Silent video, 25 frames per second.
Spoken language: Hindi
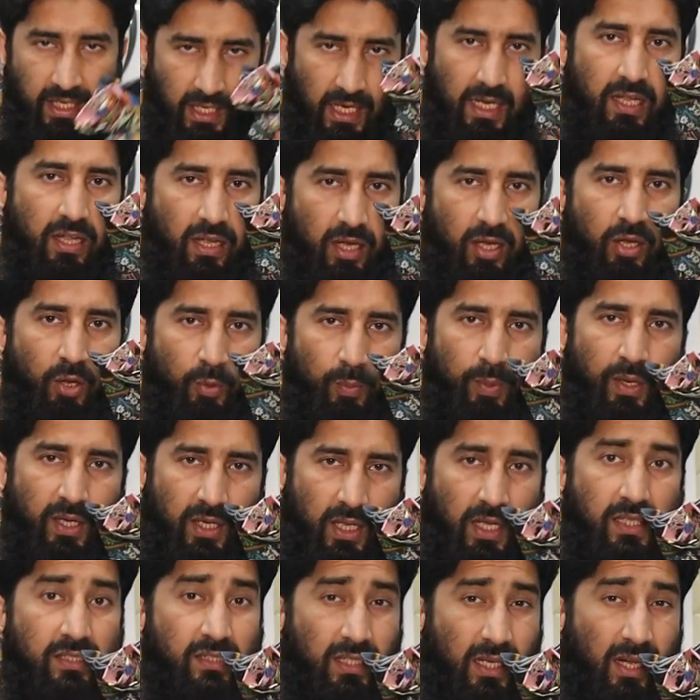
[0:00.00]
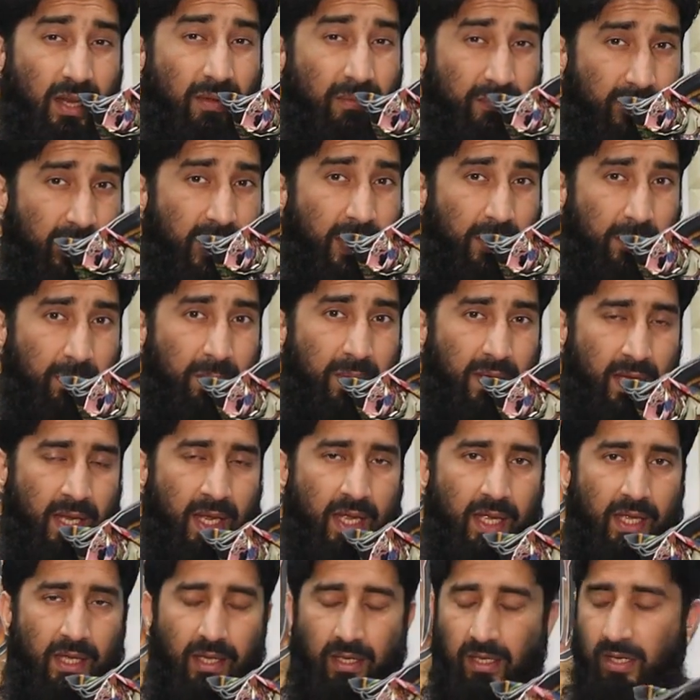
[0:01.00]
ये दुबट्टा ज़रा वेट में
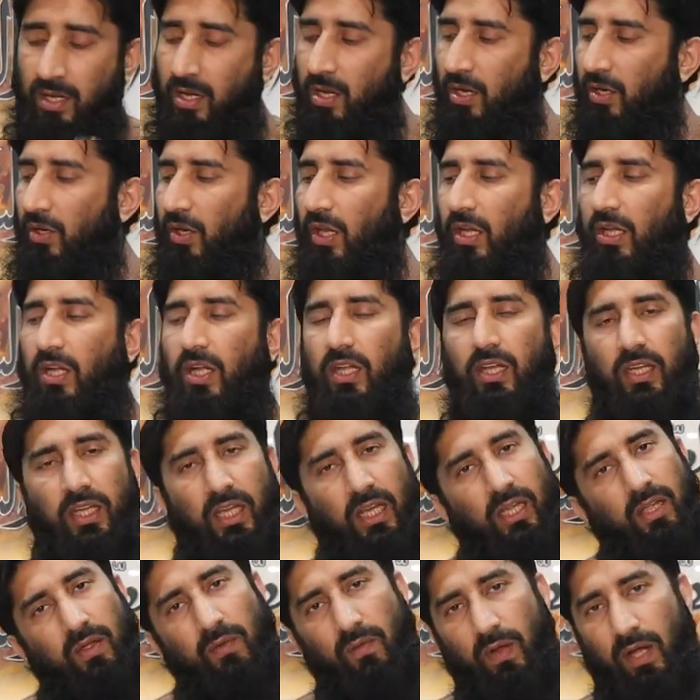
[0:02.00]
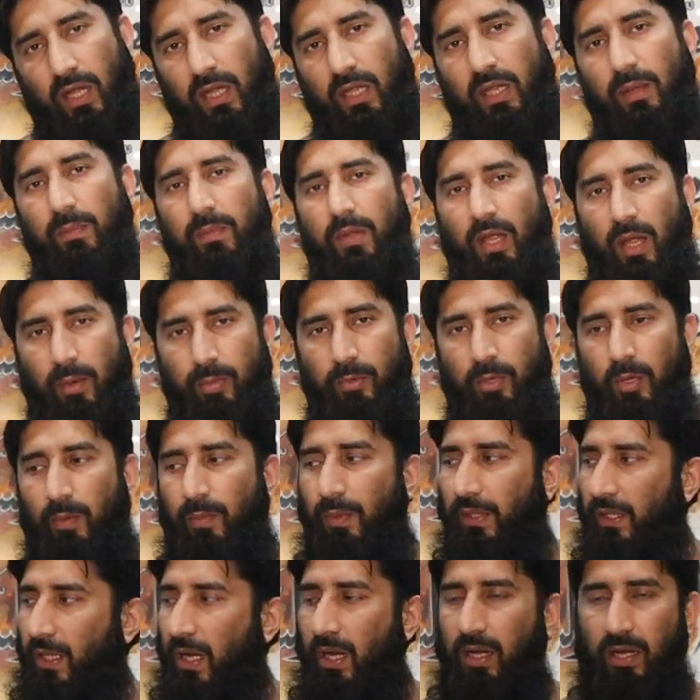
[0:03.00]
है लेकिन ये क्वालिटी भी आपको
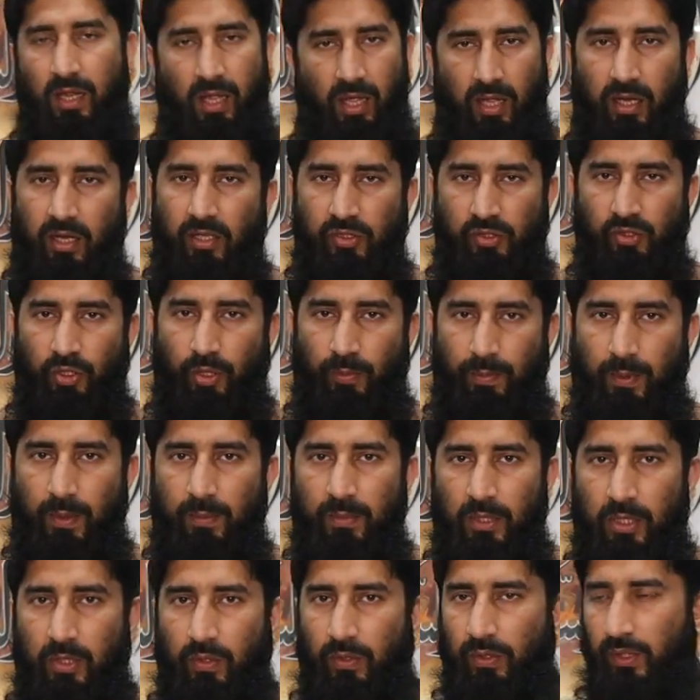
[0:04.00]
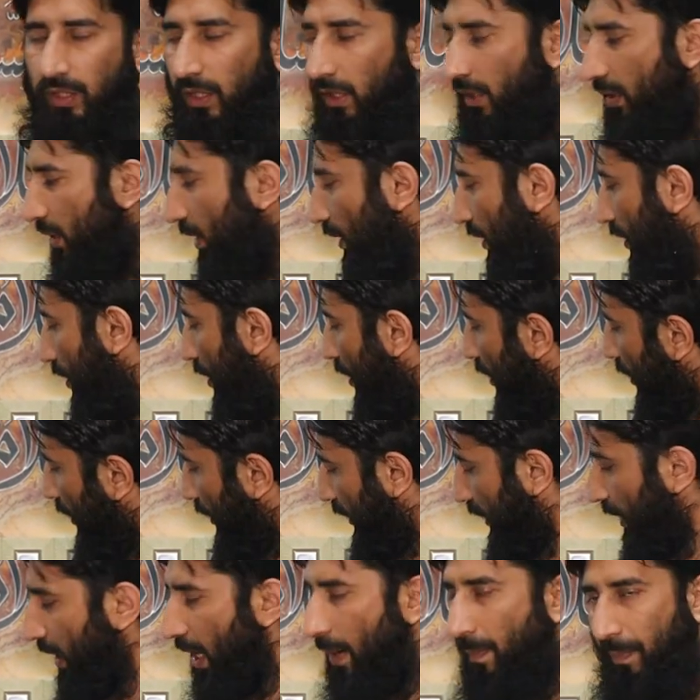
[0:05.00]
पता है अठारह सौ रुपये में जो दी थी
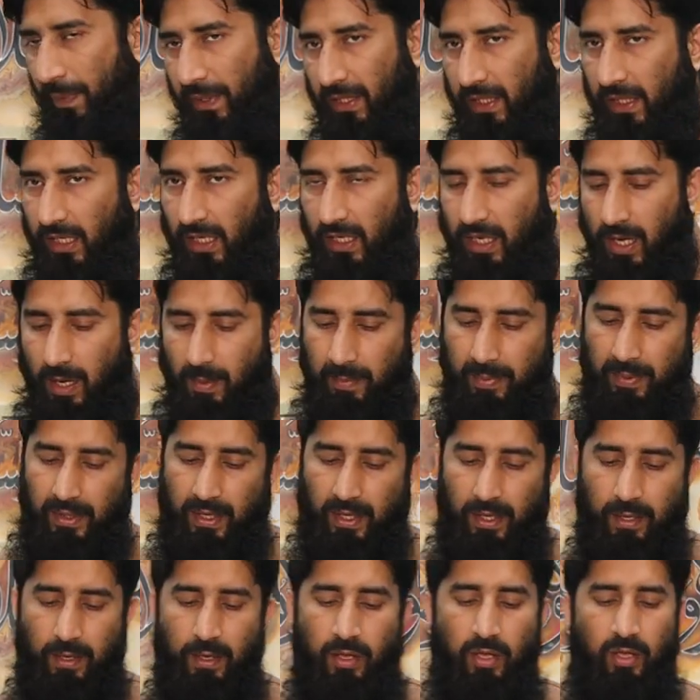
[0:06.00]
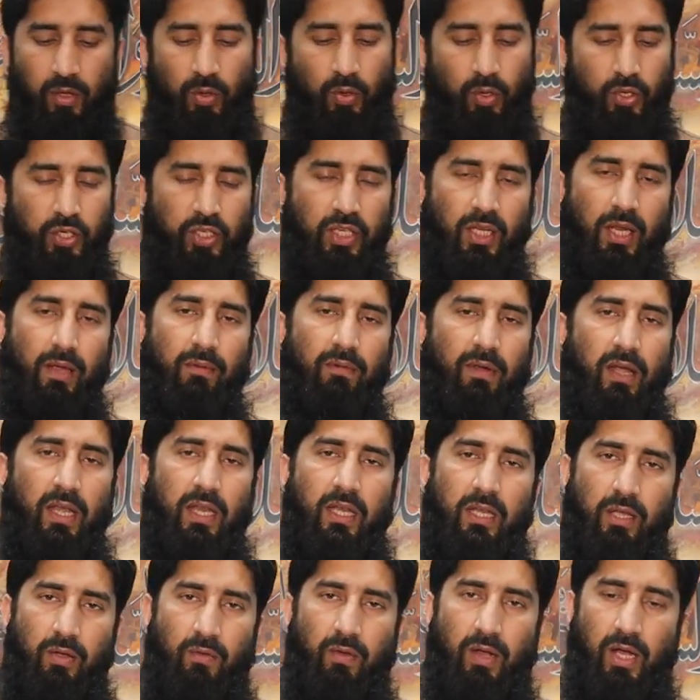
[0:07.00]
ये अपनी जगह पे है और ये
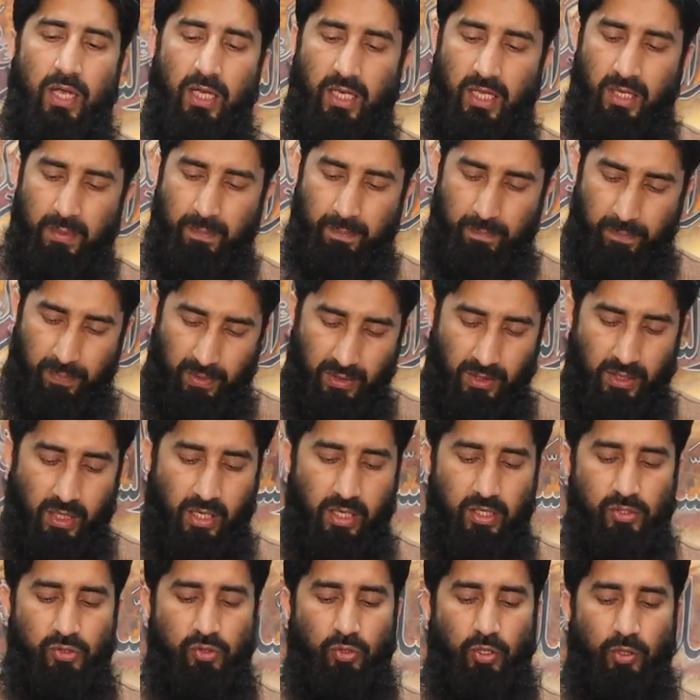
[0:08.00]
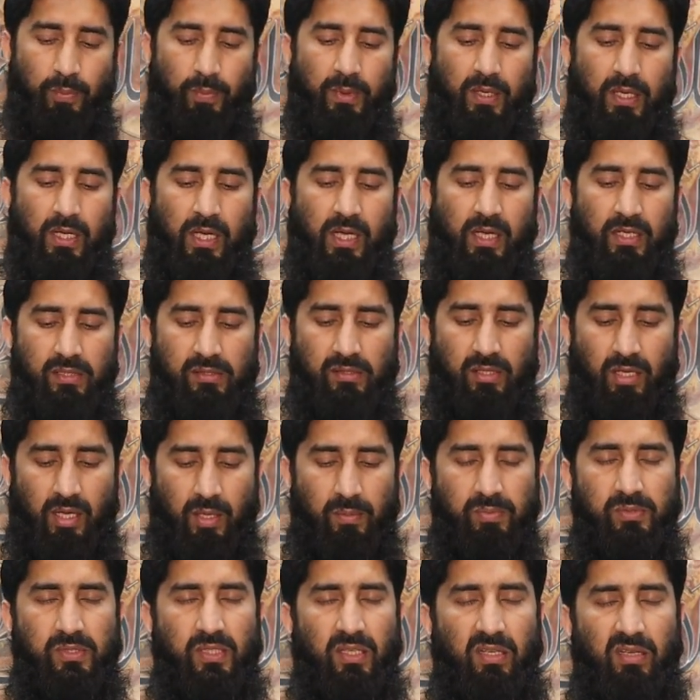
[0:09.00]
वाली क्वालिटी पंद्रह सौ रुपये के
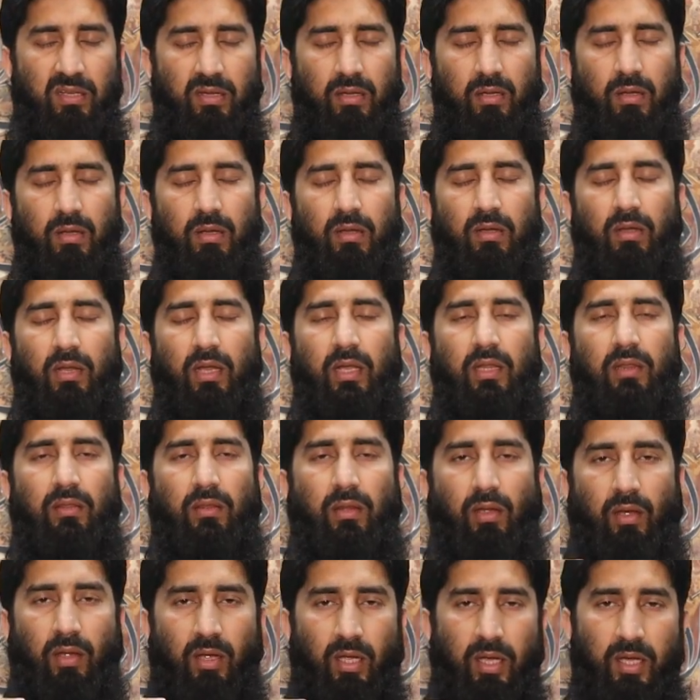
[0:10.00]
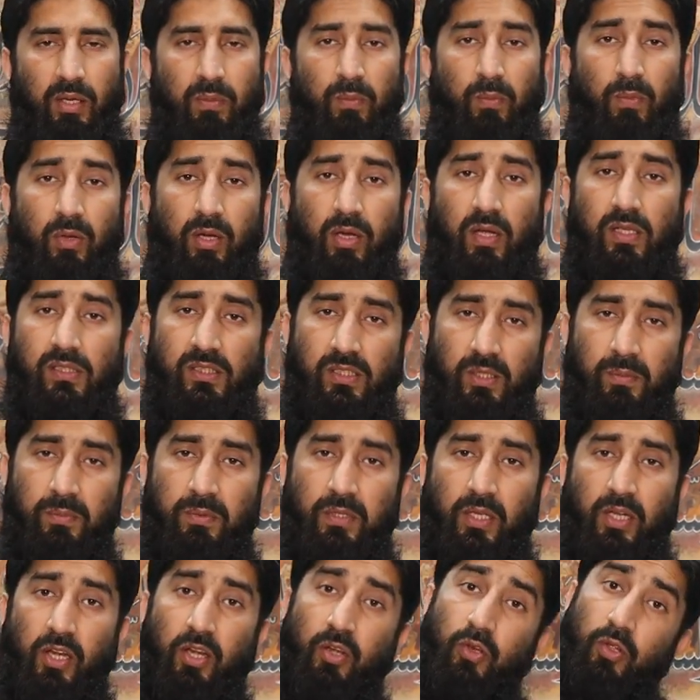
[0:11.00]
हिसाब से इंतहाई मुनासब
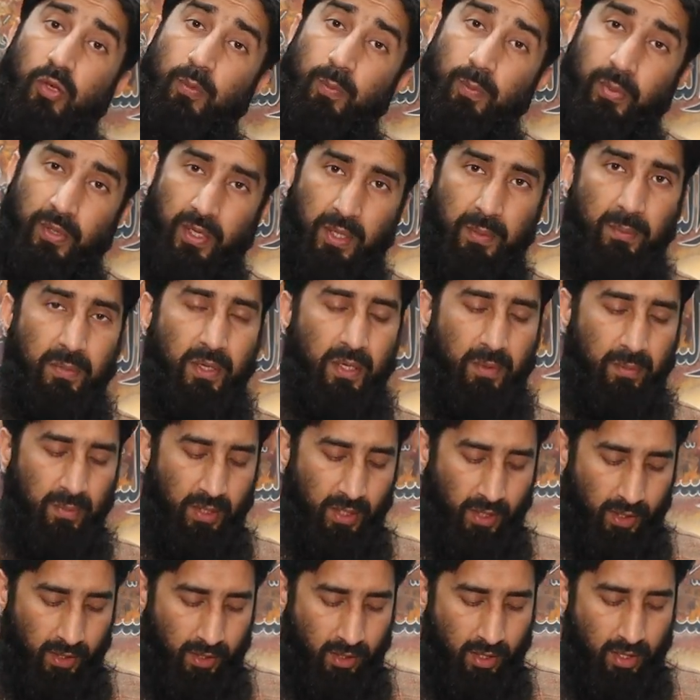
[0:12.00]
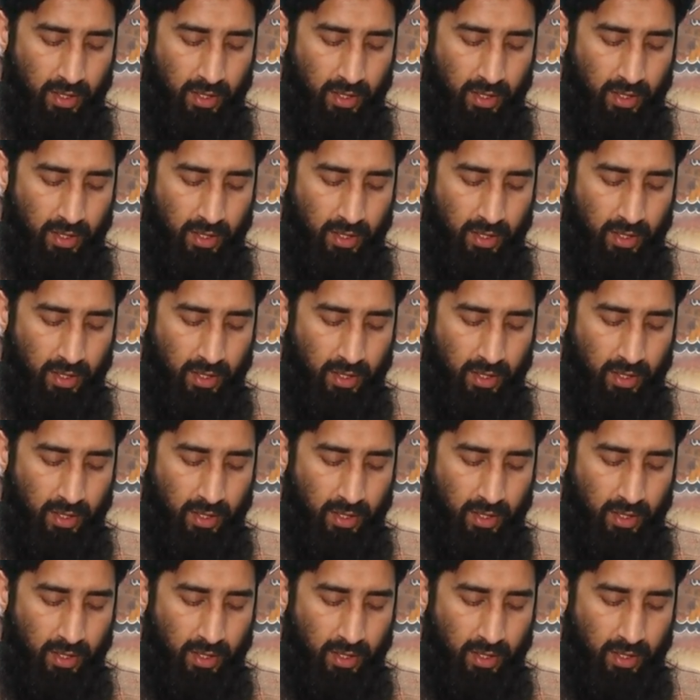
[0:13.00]
तरीन और प्रीमियम है